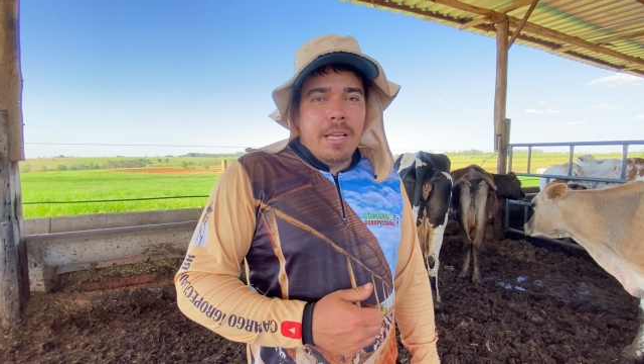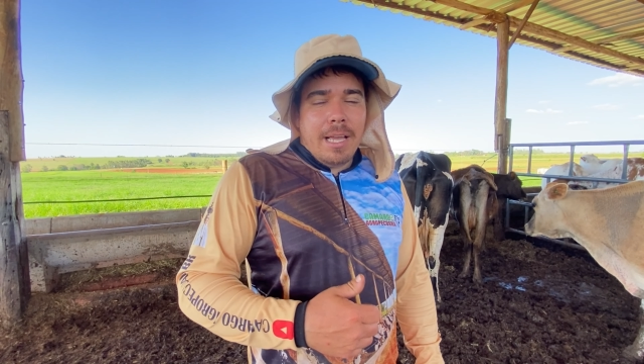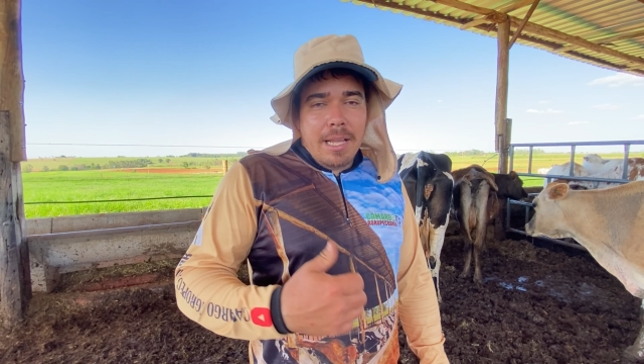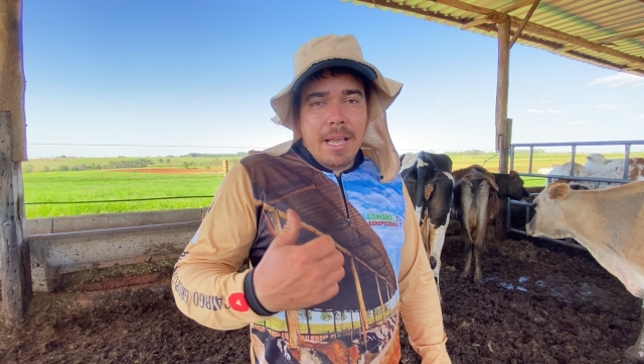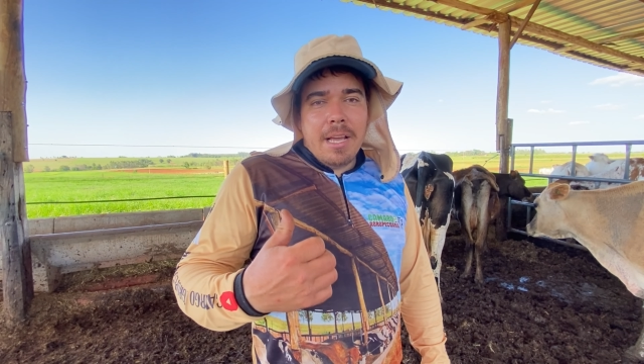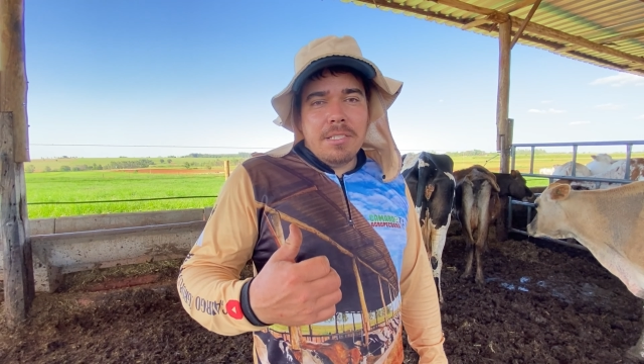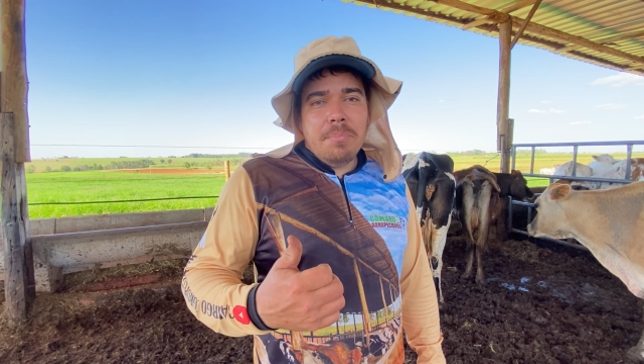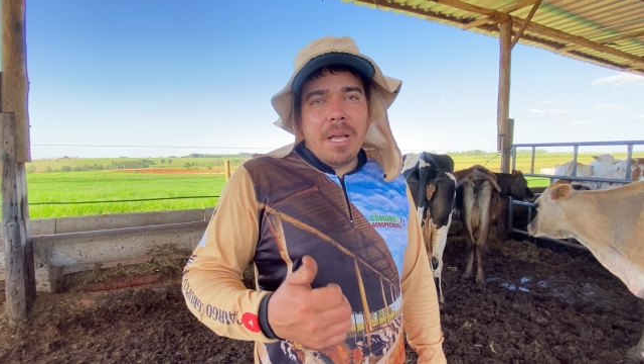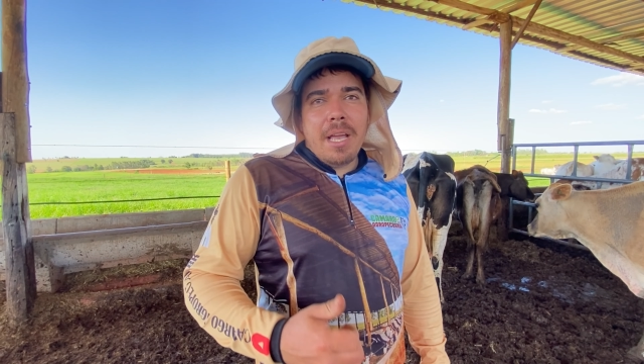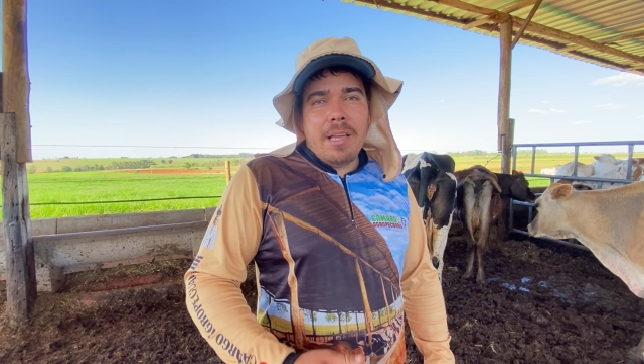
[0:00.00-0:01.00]
ele rende
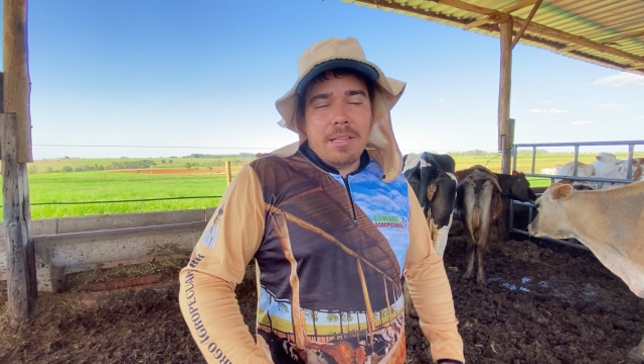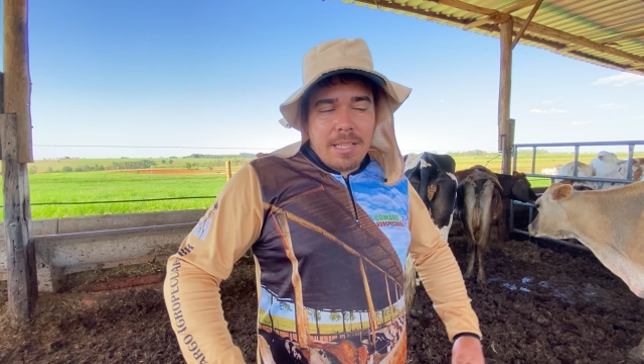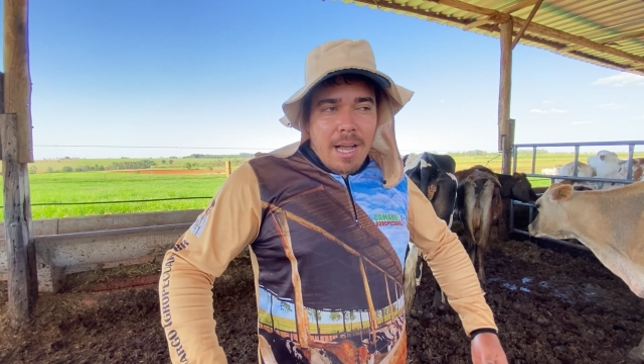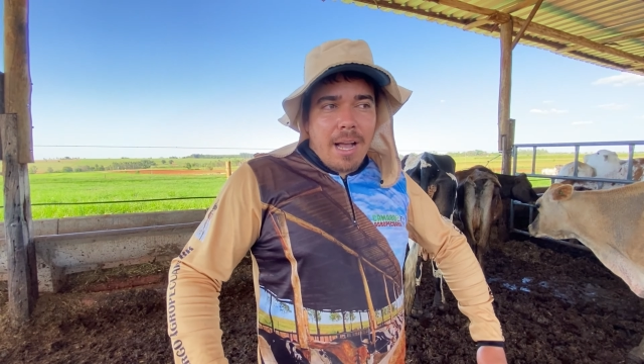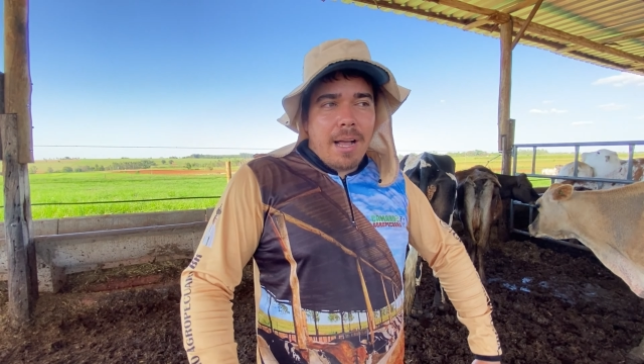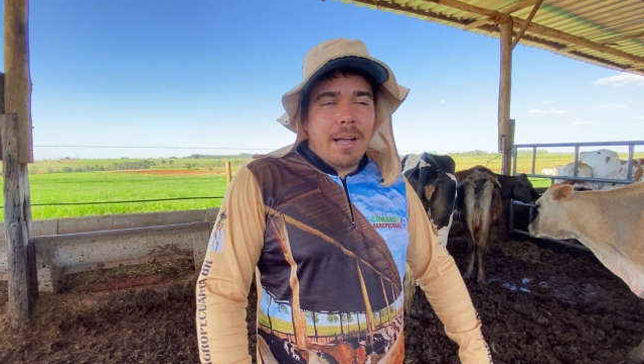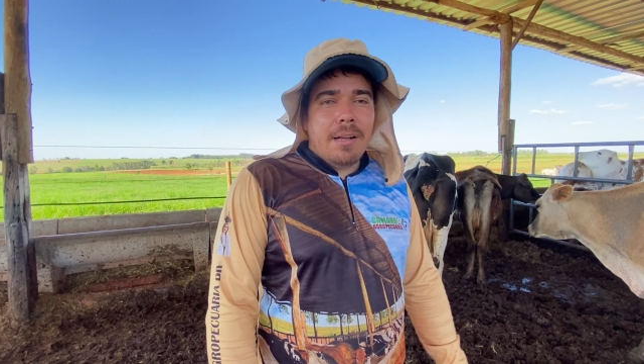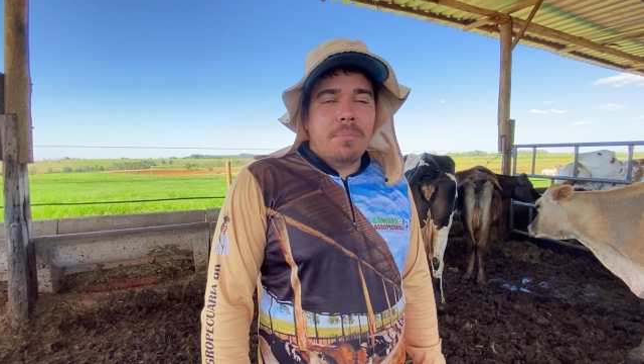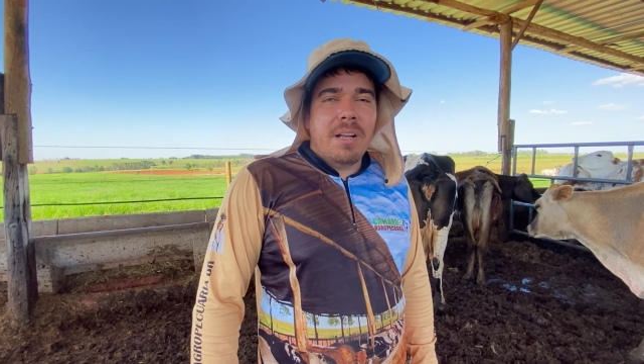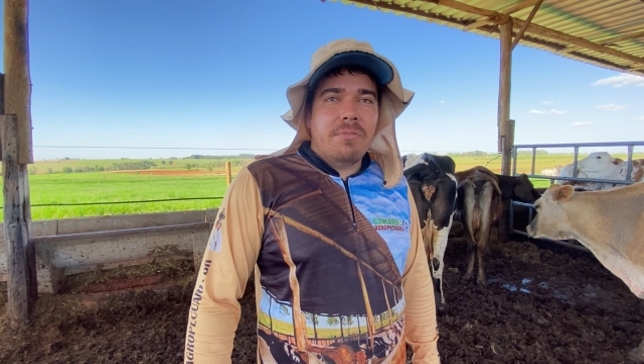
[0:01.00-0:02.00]
bem, ele
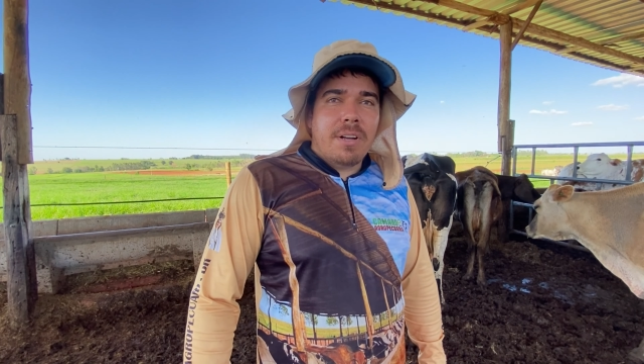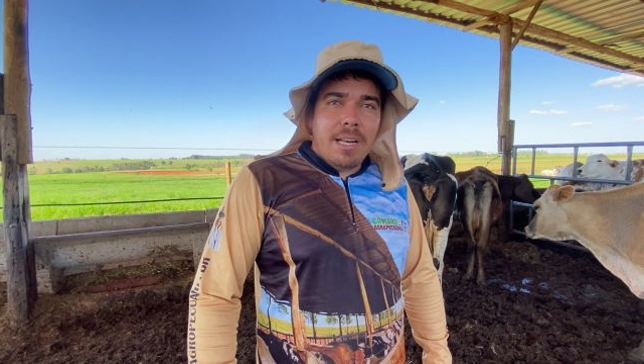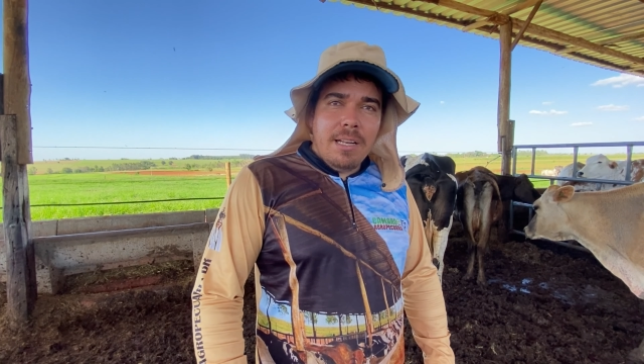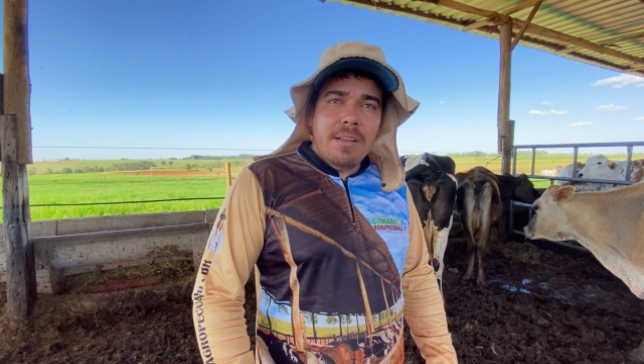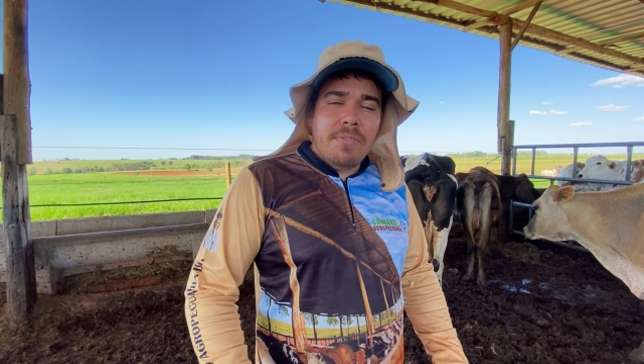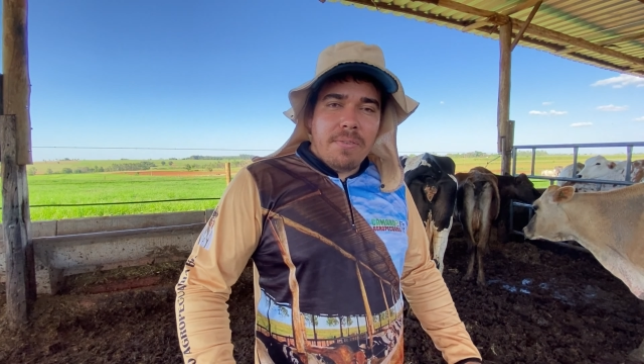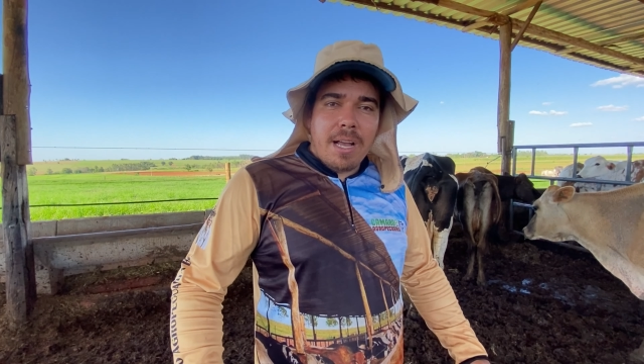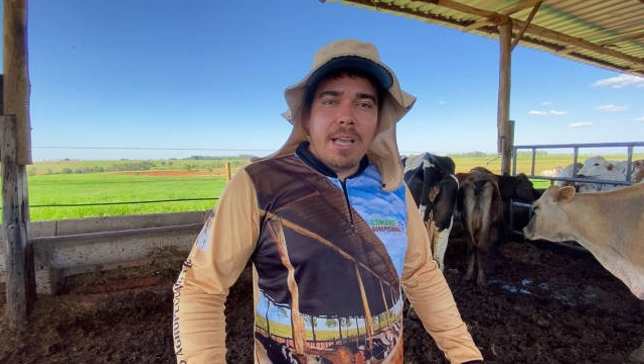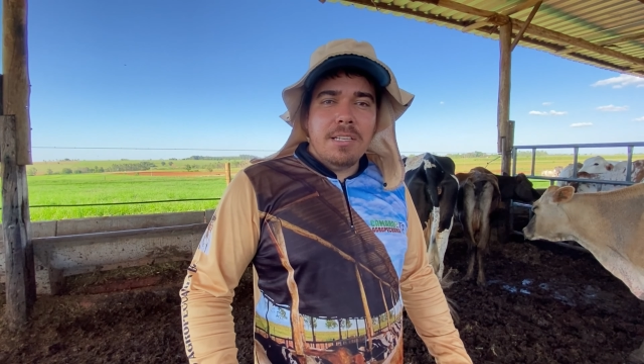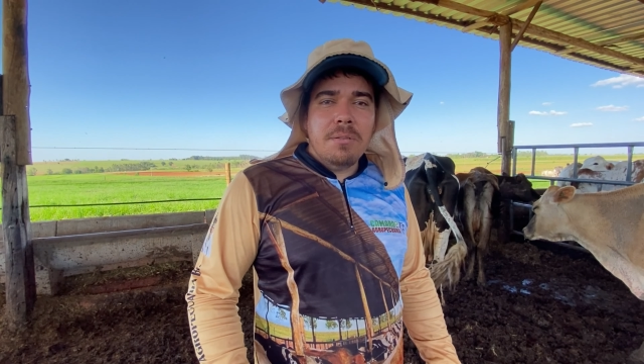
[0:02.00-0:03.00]
dá, como é que fala, ele
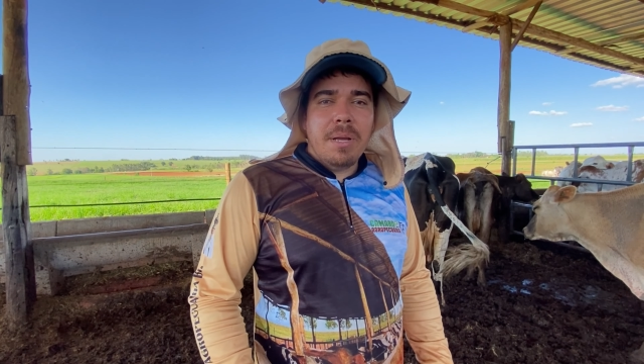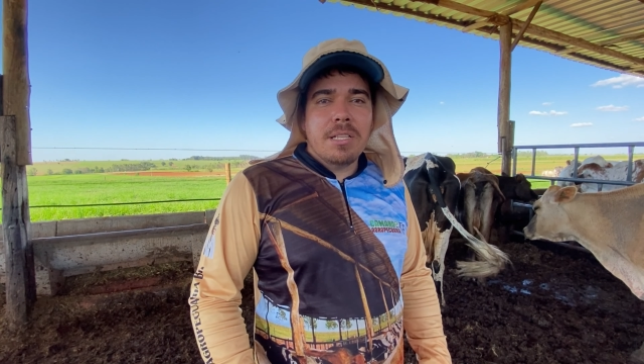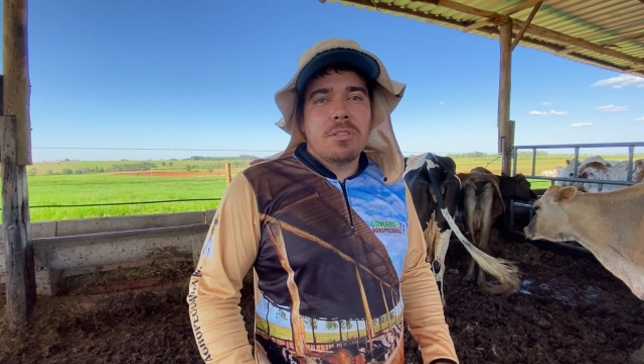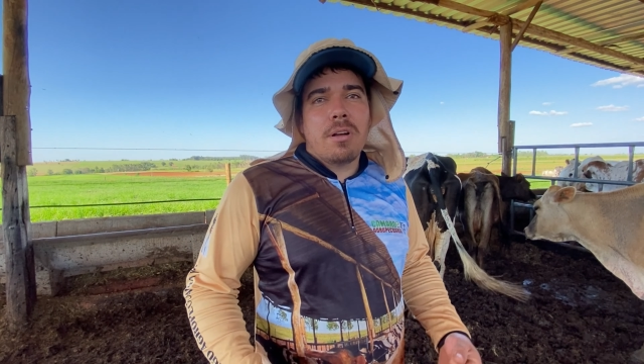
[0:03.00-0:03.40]
faz rendimento,